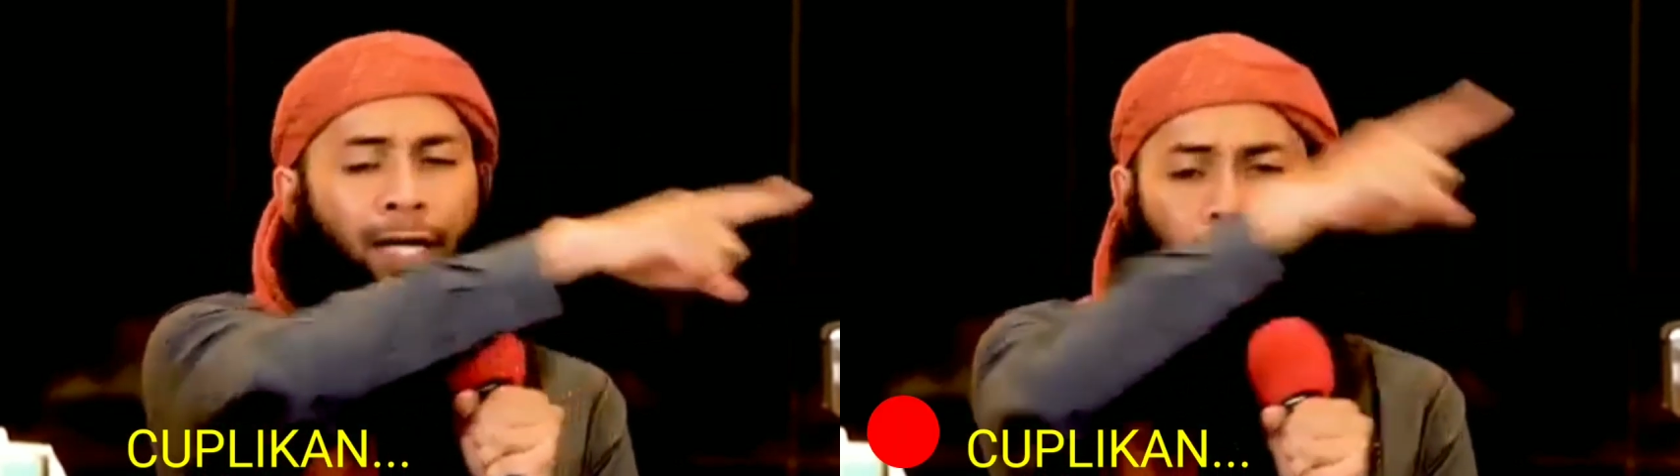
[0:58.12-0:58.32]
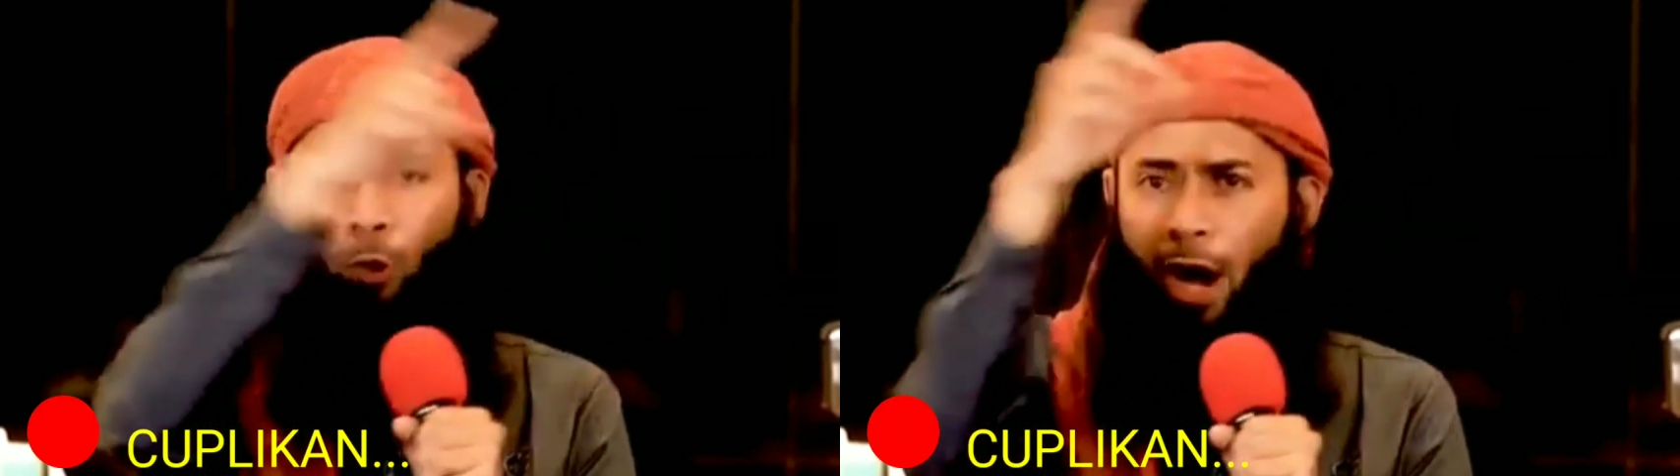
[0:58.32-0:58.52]

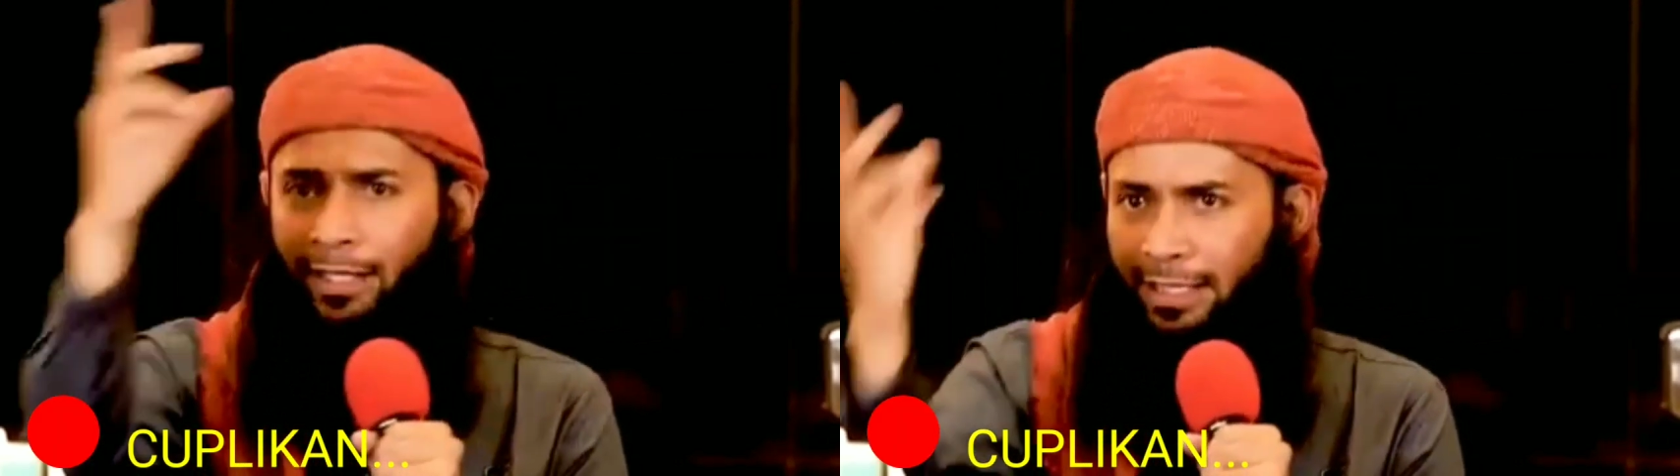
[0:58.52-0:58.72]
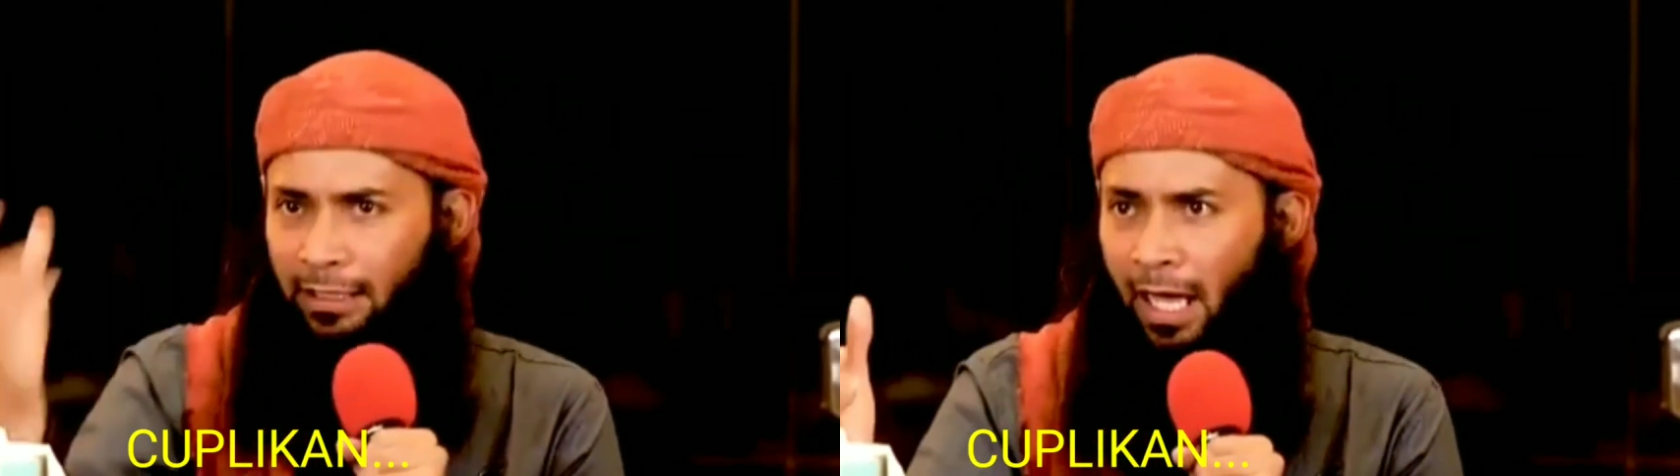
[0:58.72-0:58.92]

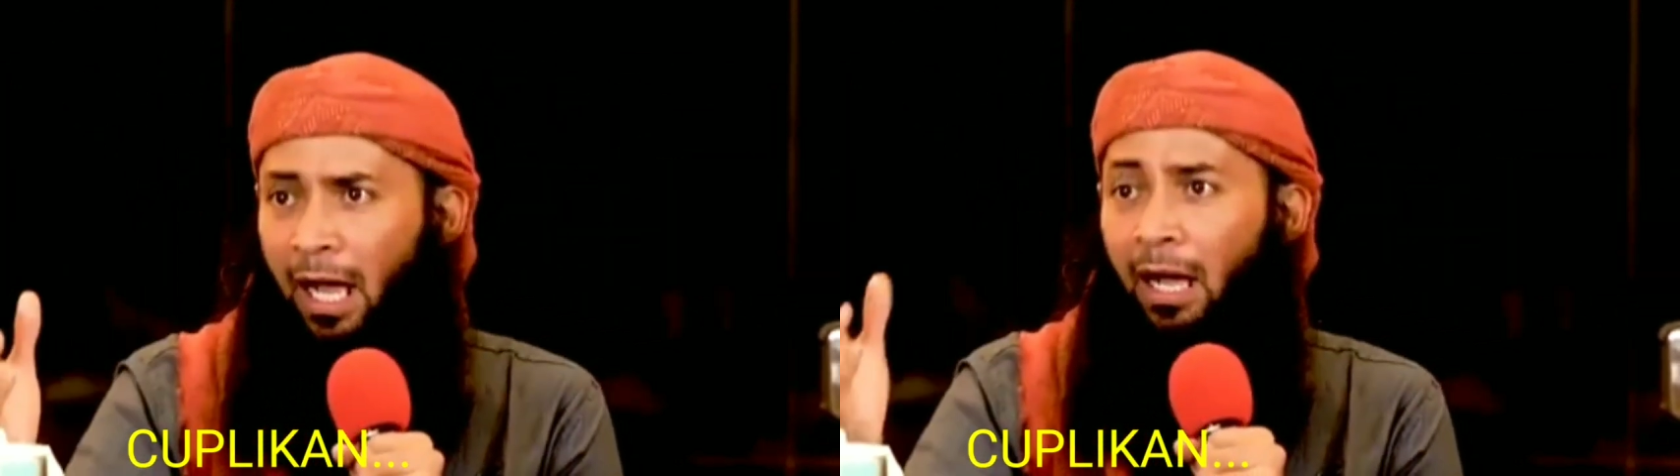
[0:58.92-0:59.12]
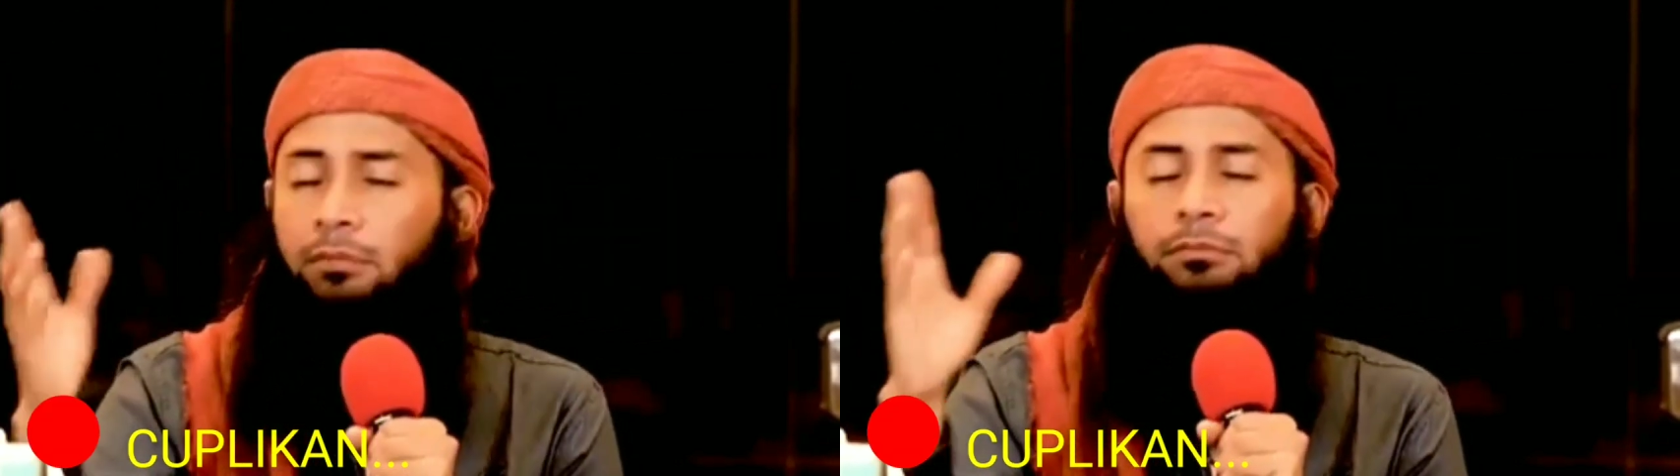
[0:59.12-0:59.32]
Tuhan-Tuhan
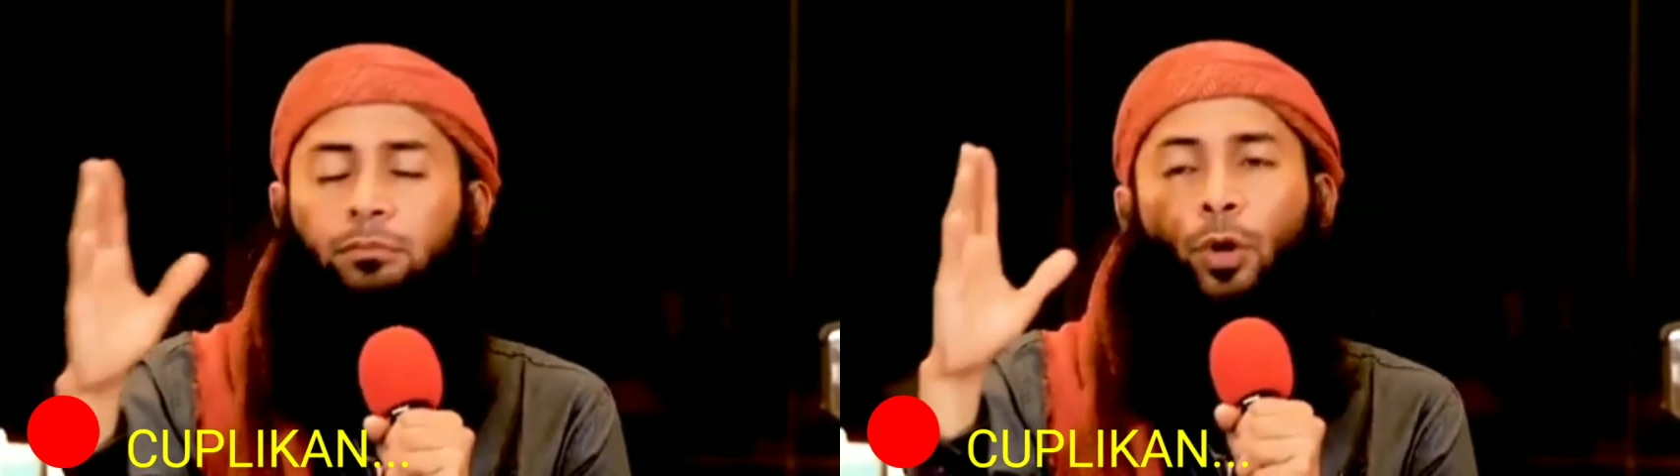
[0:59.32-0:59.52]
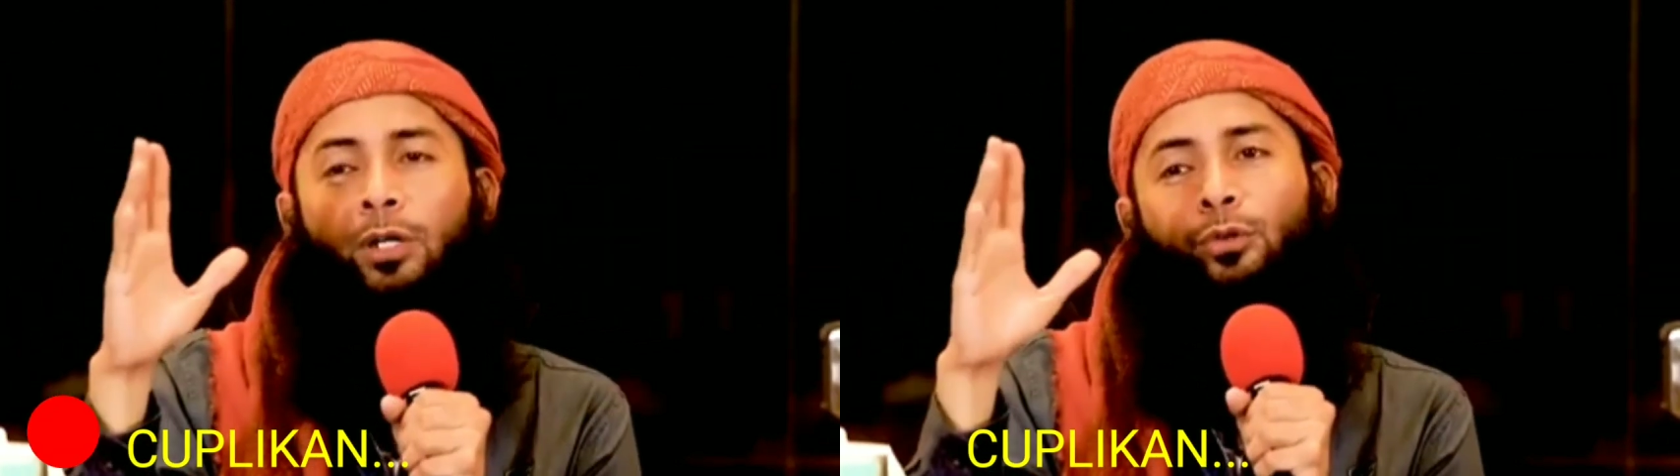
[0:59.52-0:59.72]
kita,
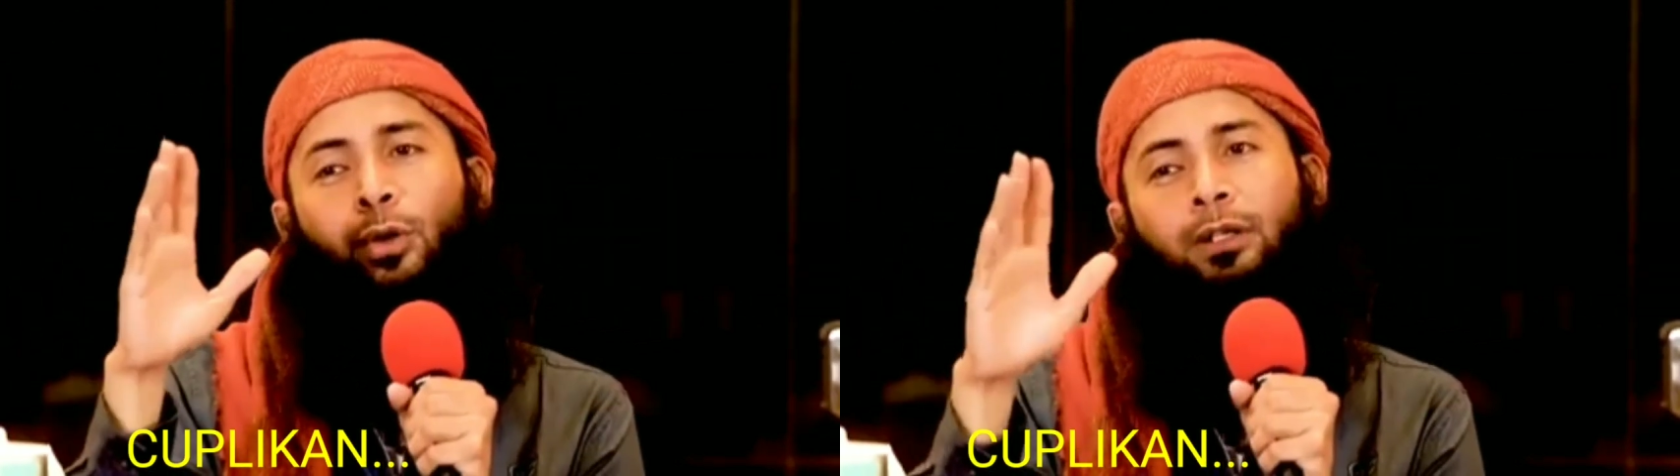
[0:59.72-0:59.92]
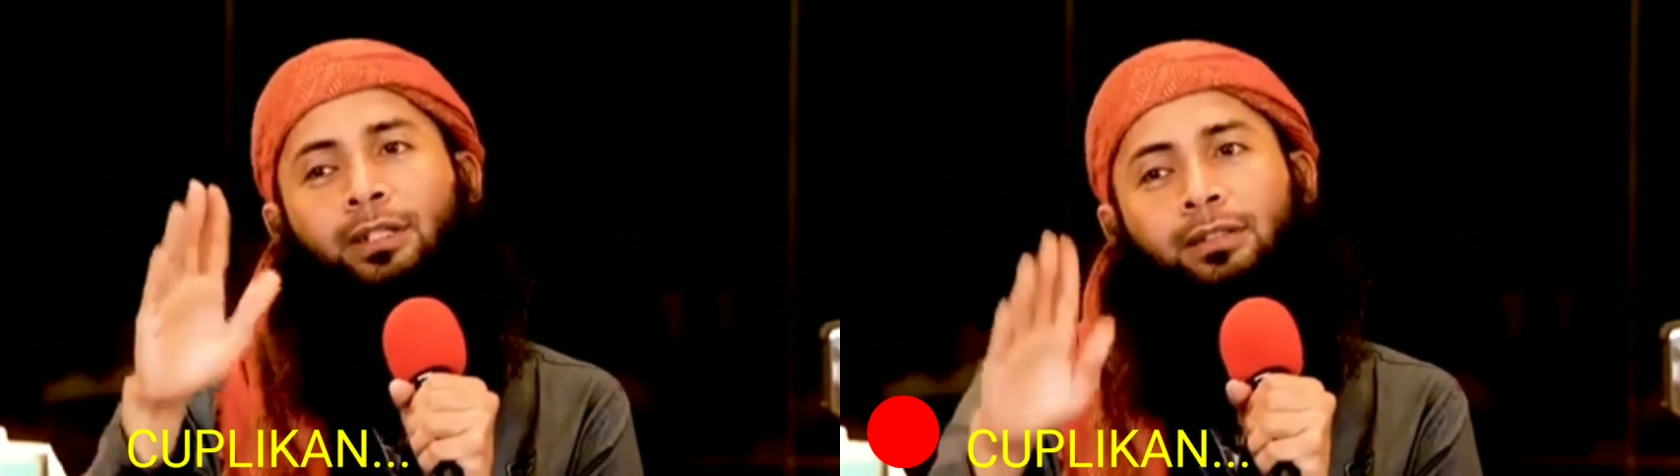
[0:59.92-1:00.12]
Tuhan-Tuhan